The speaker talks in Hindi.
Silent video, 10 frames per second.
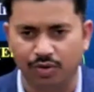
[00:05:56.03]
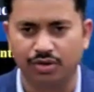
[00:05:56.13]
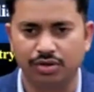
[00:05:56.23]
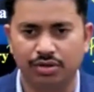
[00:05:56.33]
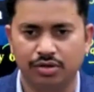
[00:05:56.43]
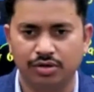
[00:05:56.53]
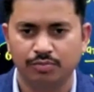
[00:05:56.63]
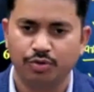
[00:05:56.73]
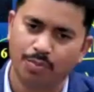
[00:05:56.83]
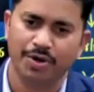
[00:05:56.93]
हो
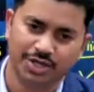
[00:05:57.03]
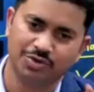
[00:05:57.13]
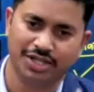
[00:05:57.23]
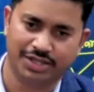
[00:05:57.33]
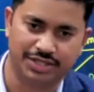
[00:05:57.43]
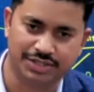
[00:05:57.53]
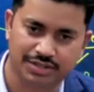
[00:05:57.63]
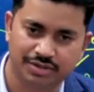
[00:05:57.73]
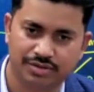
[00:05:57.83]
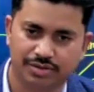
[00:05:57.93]
प्रॉपर्टी तो आती
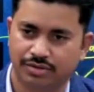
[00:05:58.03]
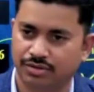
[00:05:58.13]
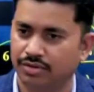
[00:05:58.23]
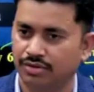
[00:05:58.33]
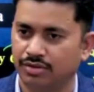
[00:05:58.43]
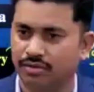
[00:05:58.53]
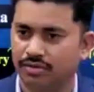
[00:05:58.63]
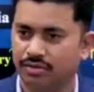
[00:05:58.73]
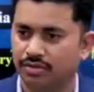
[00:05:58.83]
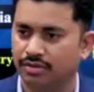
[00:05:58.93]

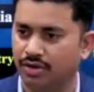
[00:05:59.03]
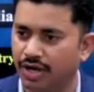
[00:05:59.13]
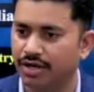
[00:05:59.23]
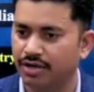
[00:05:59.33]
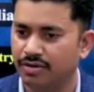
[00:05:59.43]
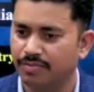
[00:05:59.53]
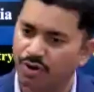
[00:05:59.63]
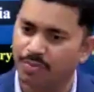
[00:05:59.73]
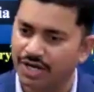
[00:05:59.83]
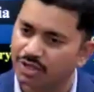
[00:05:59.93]
है ओके okay,
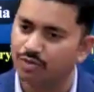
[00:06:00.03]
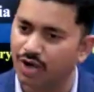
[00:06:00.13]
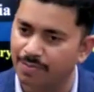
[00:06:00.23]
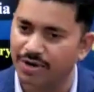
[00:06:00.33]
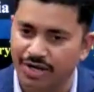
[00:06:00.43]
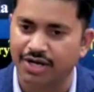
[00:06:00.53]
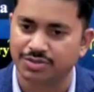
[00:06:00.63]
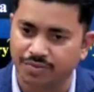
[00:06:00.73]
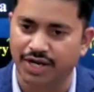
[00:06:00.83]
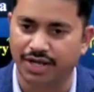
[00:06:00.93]
प्रॉपर्टी तो वहां पे
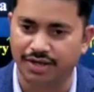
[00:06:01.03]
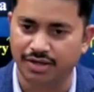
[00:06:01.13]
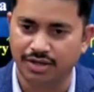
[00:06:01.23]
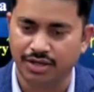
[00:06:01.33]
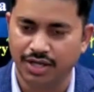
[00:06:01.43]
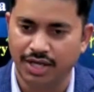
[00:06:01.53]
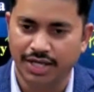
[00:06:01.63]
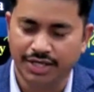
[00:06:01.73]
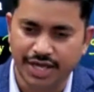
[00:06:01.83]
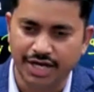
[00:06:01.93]
ट्रांसफर है
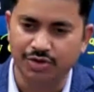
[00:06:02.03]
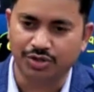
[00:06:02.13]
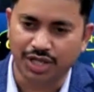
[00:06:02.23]
कैन यू